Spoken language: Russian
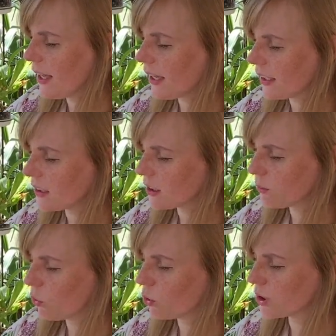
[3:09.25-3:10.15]
этот
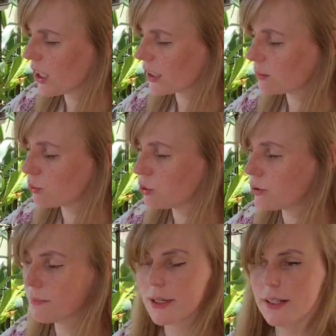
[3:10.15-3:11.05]
мох так и
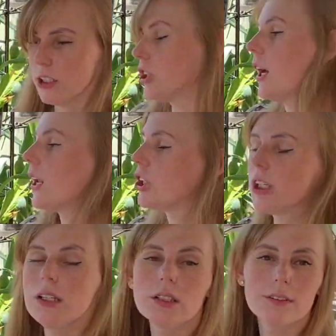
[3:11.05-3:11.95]
будет продолжать
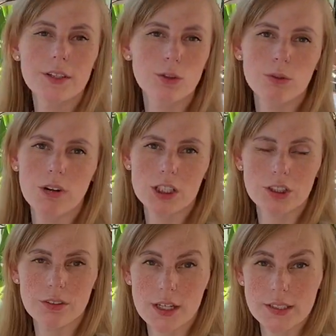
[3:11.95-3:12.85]
жить сверху
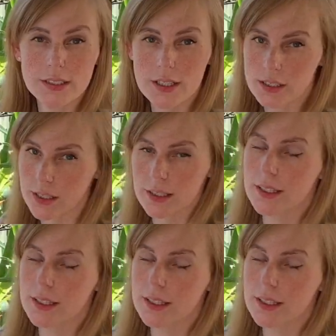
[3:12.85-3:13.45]
вашего растения,